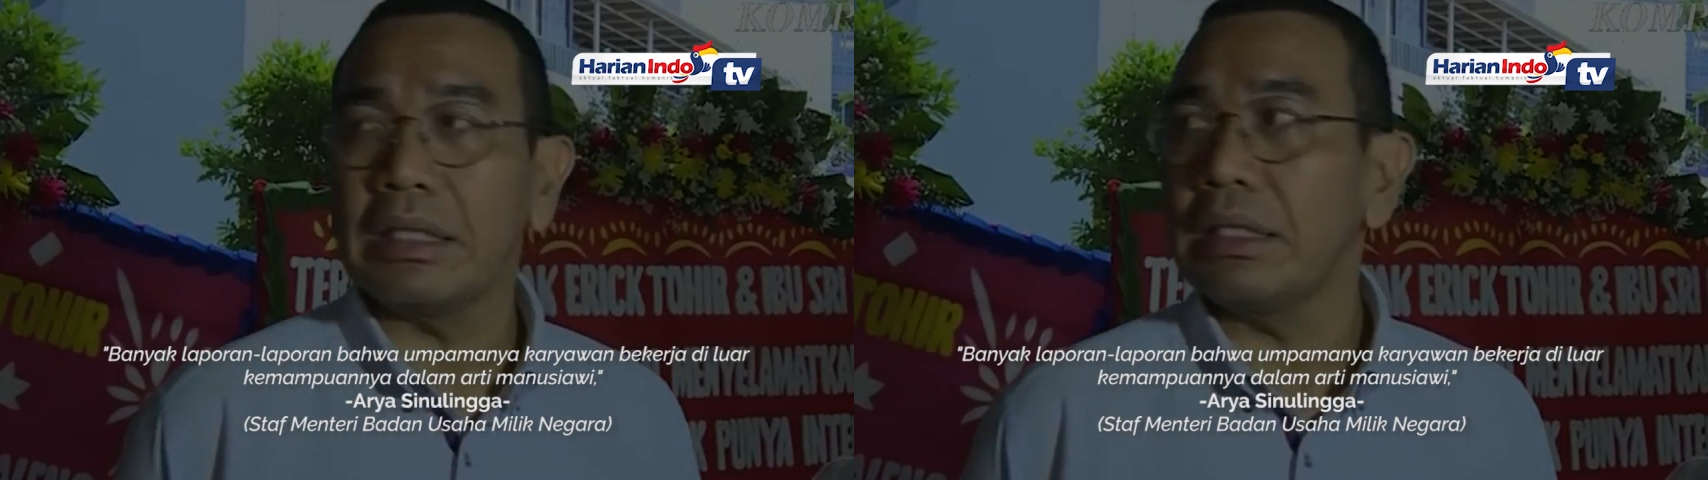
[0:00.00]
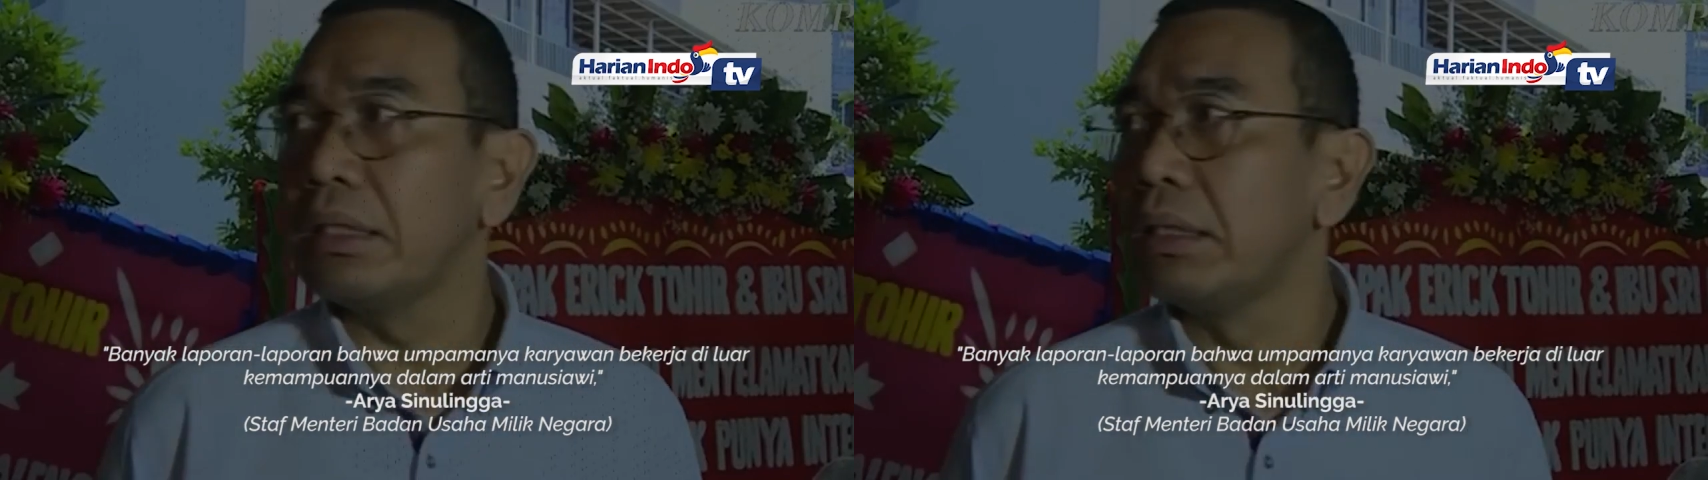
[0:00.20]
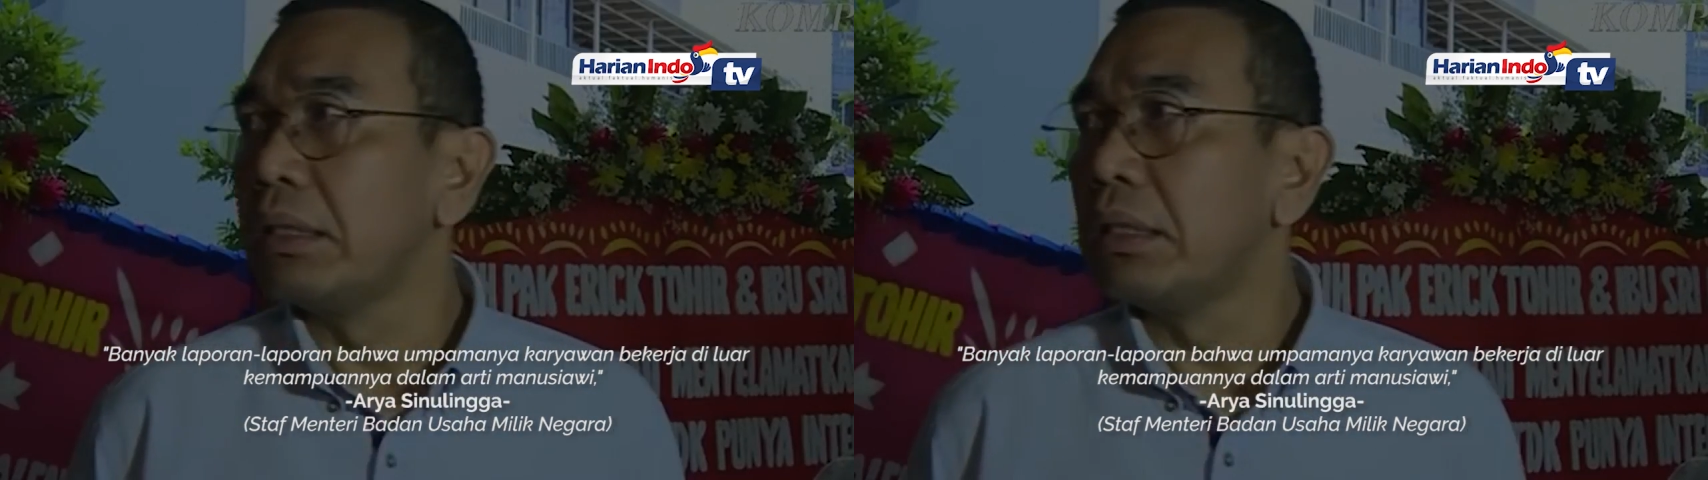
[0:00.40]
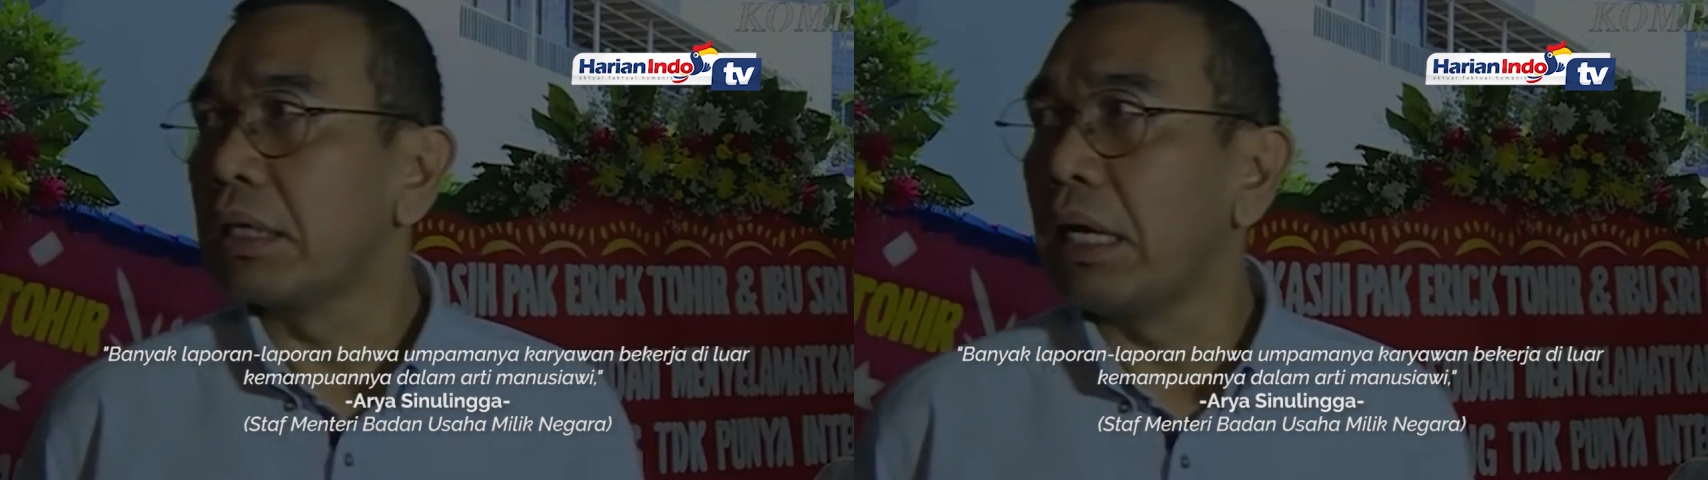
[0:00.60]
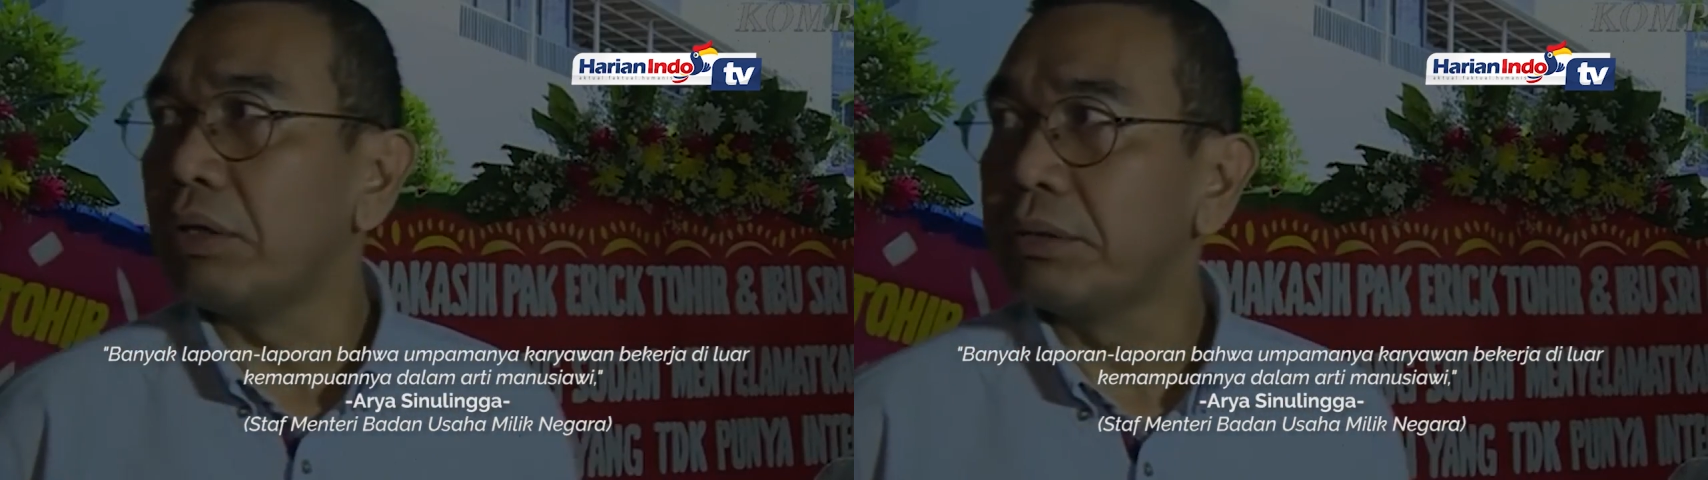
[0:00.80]
Desember
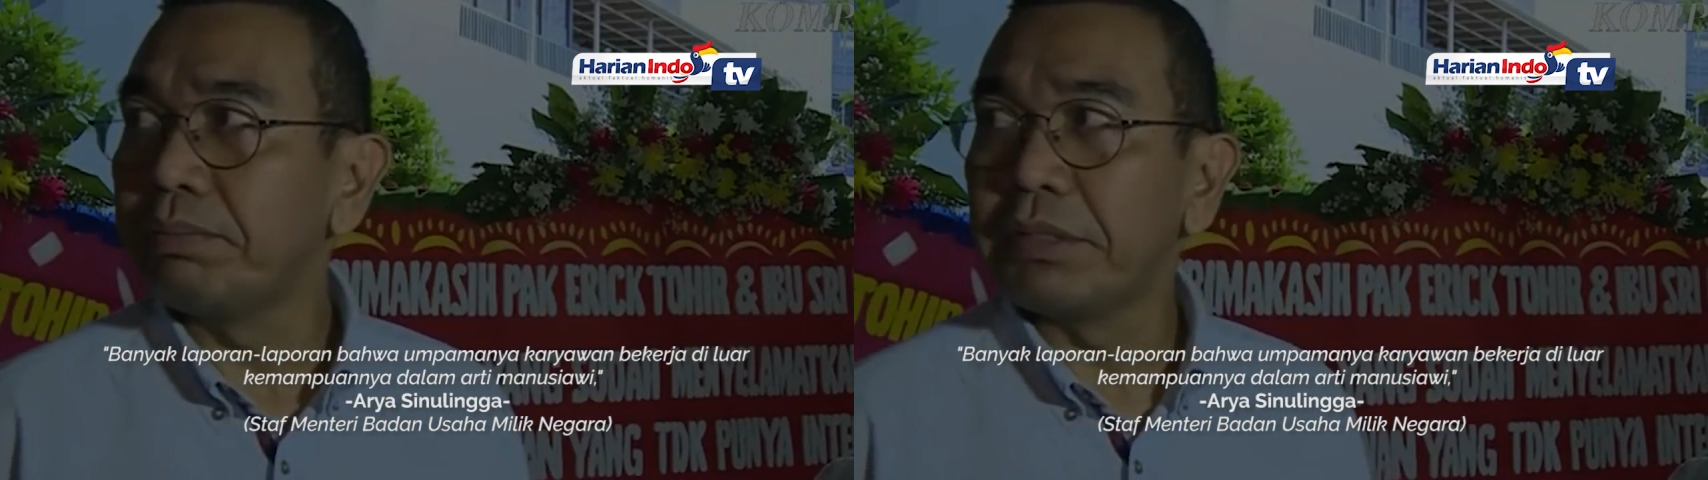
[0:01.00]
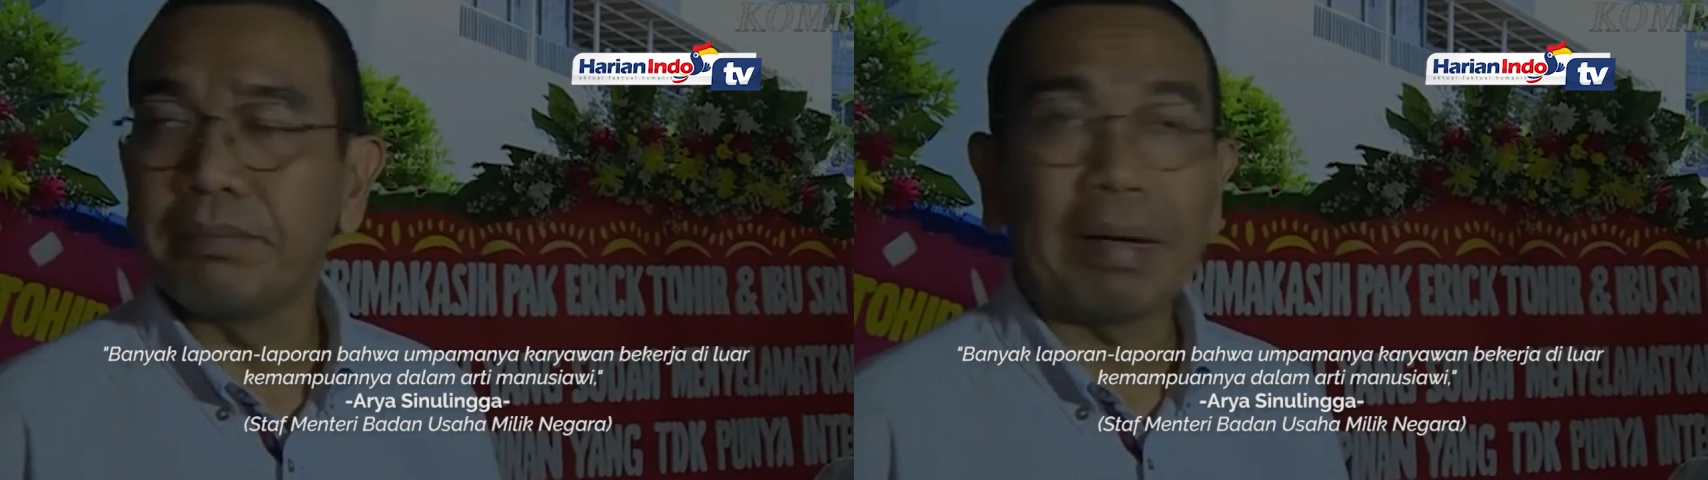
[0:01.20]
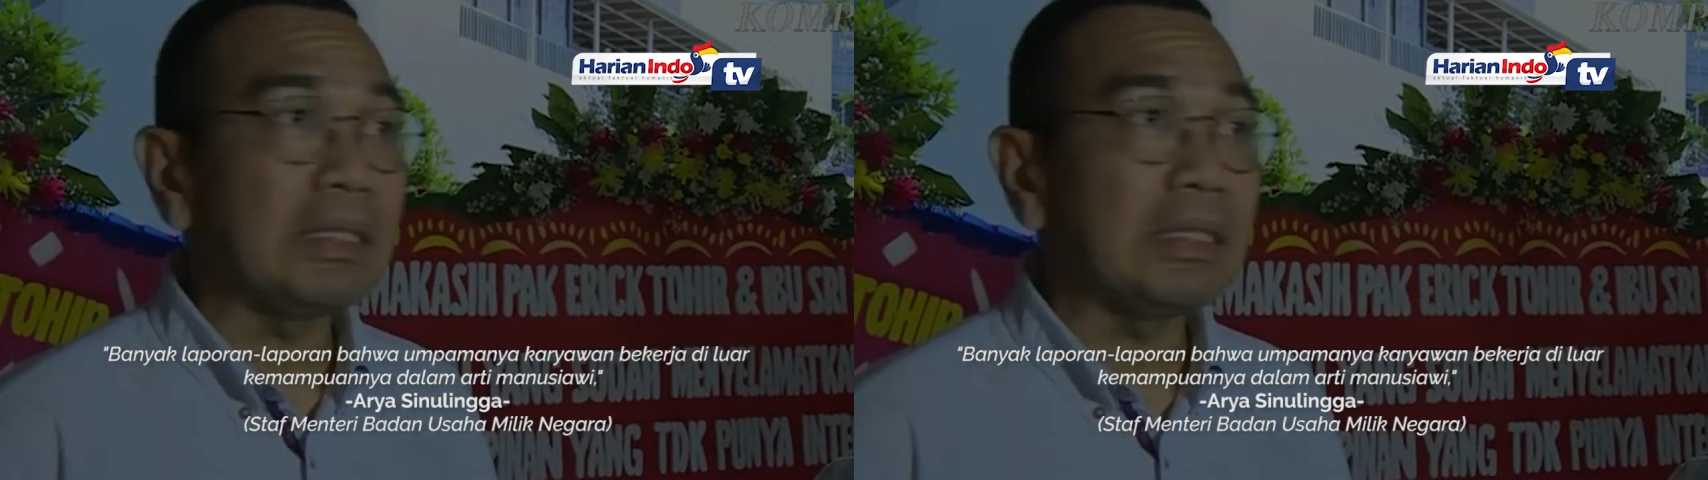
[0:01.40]
2019.